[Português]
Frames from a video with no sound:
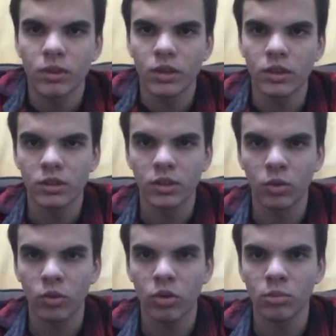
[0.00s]

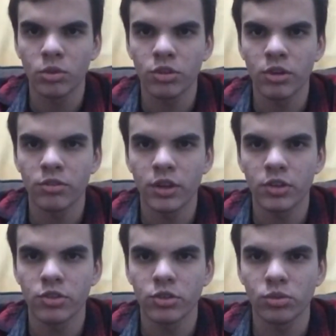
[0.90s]
Então, como eu já havia
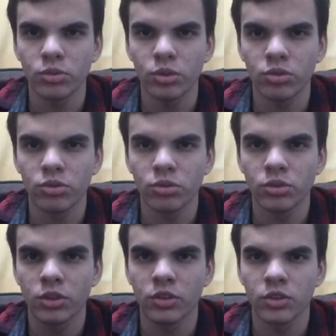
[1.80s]
dito, eu estou no
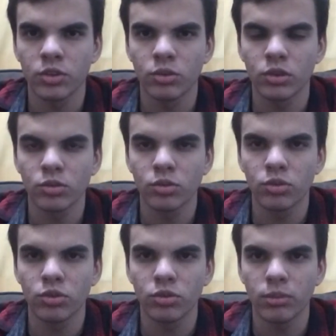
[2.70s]
terceiro ano do
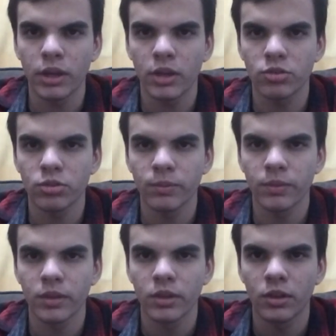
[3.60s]
ensino médio
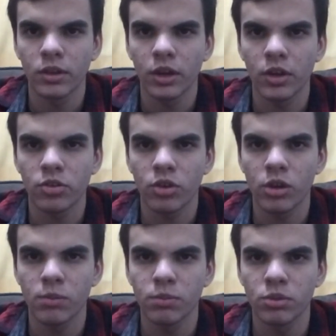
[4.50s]
a escola
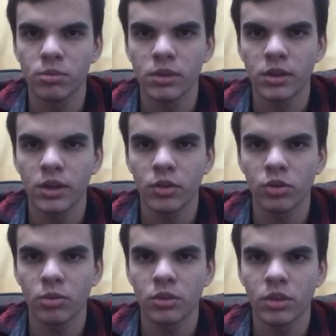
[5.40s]
é pública e o
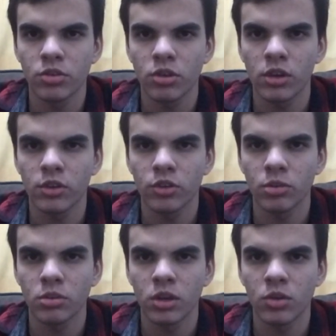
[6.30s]
nome da escola é
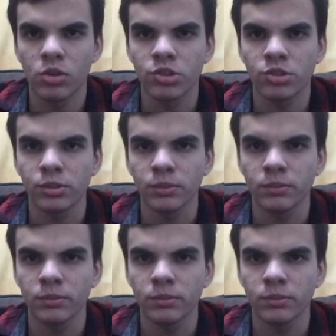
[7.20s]
Zenobio da Costa.